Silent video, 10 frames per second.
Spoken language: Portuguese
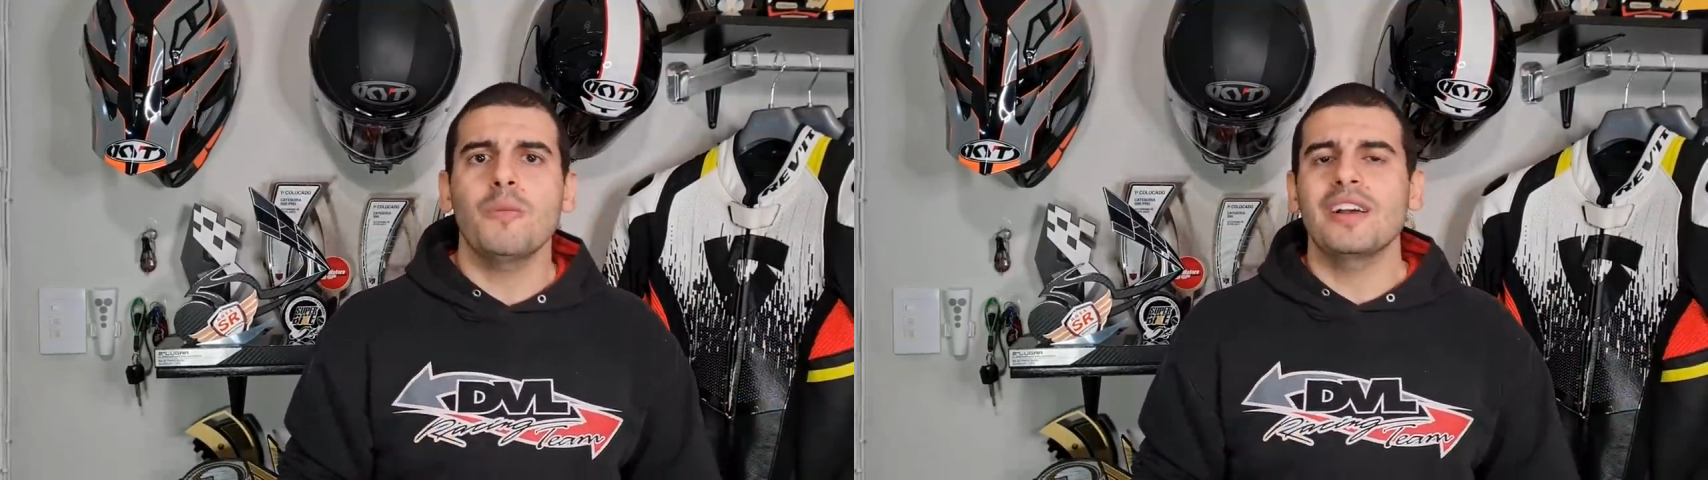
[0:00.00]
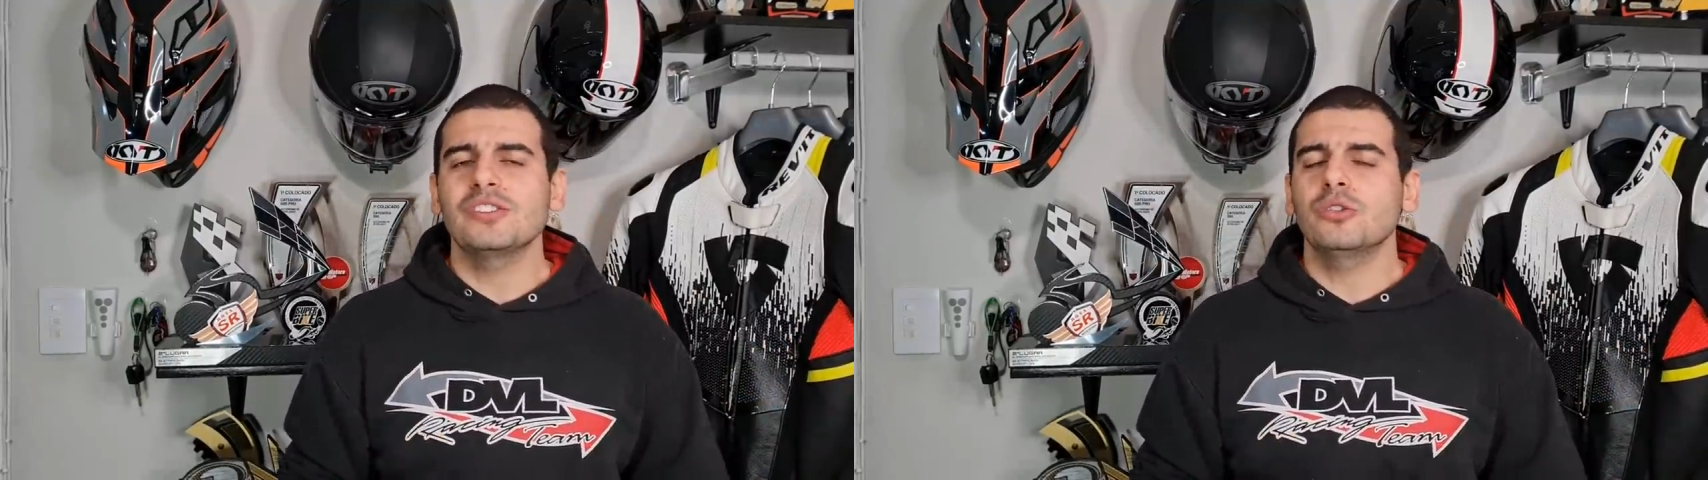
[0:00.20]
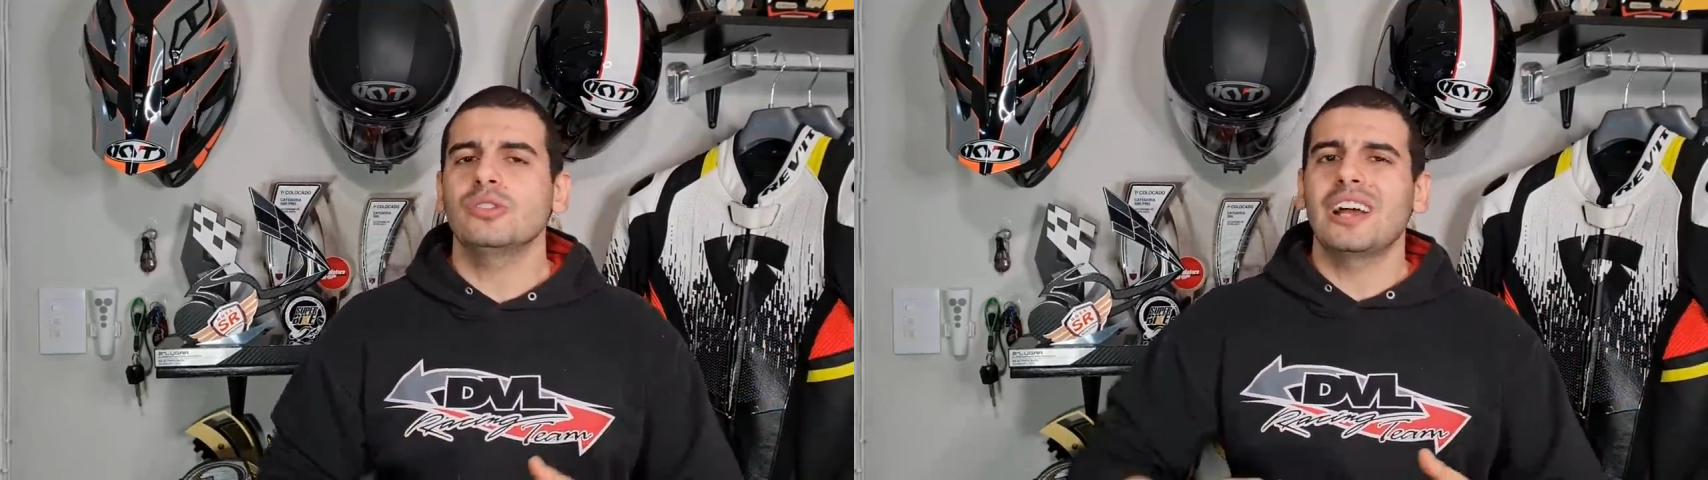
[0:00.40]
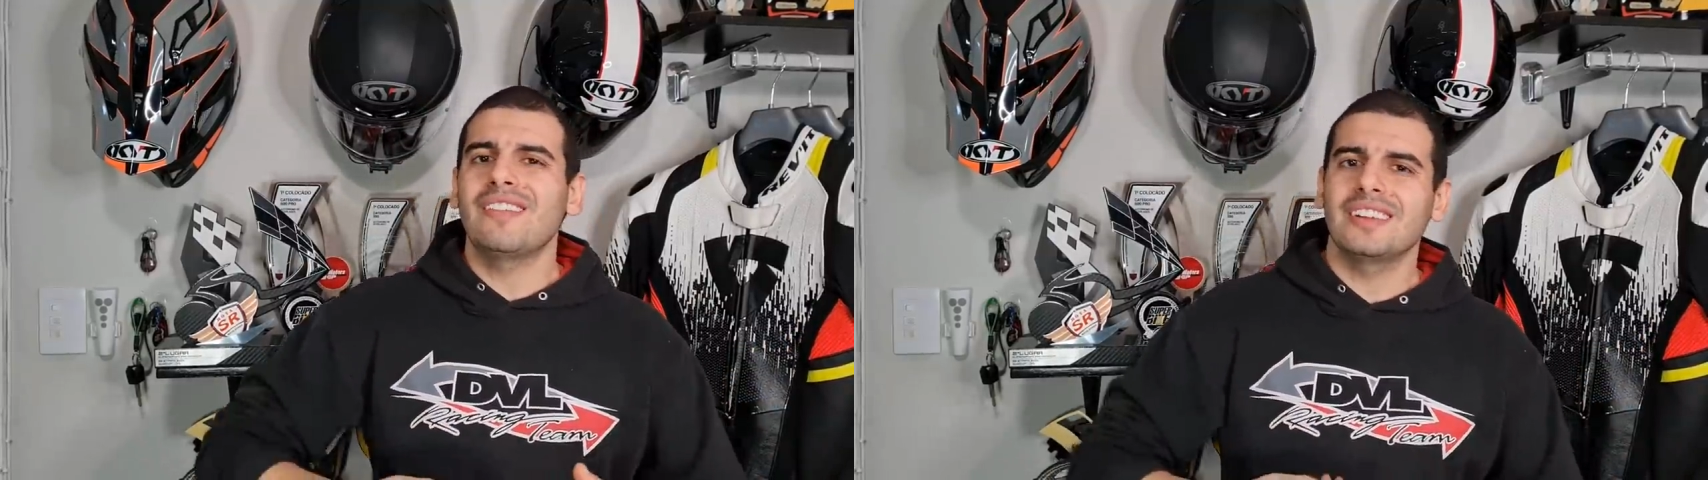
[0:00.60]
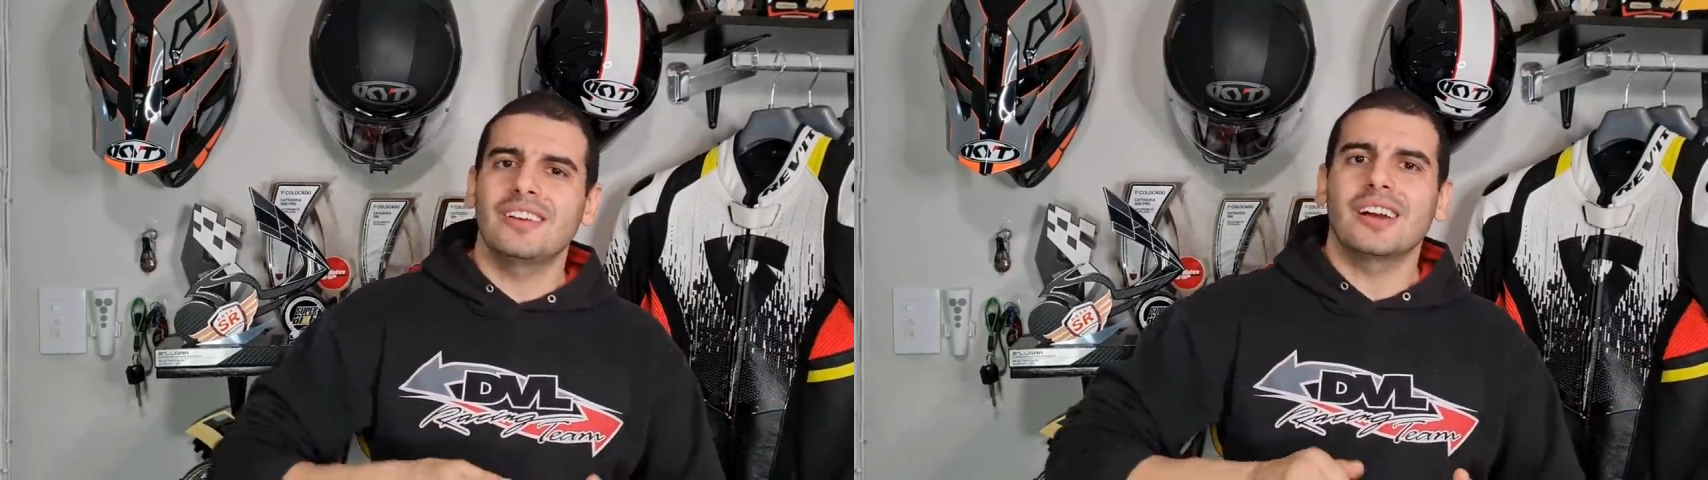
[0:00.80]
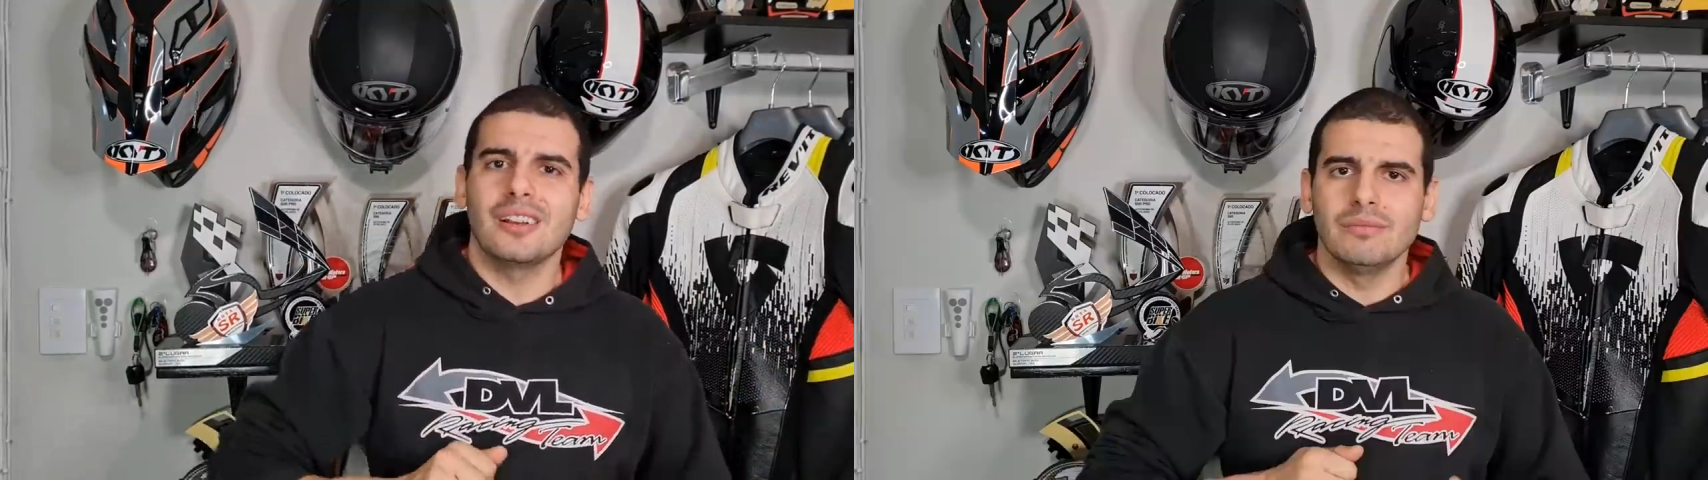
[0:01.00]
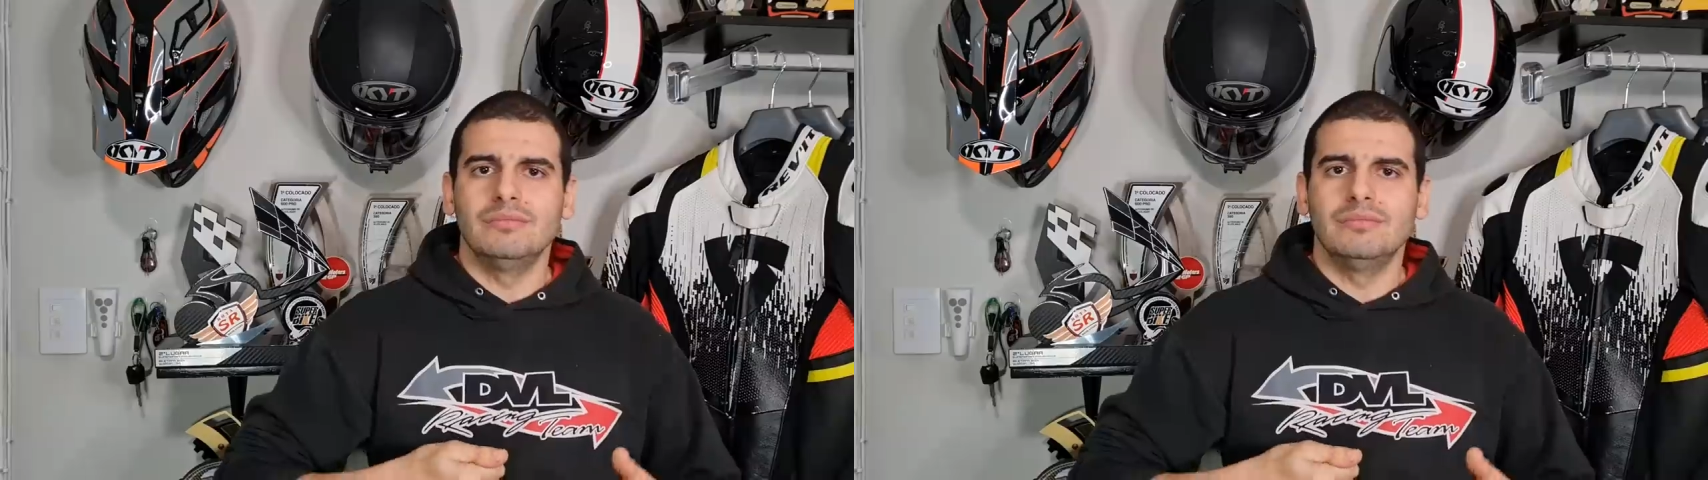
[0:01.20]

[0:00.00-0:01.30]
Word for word: mas eu não estava dando aquela.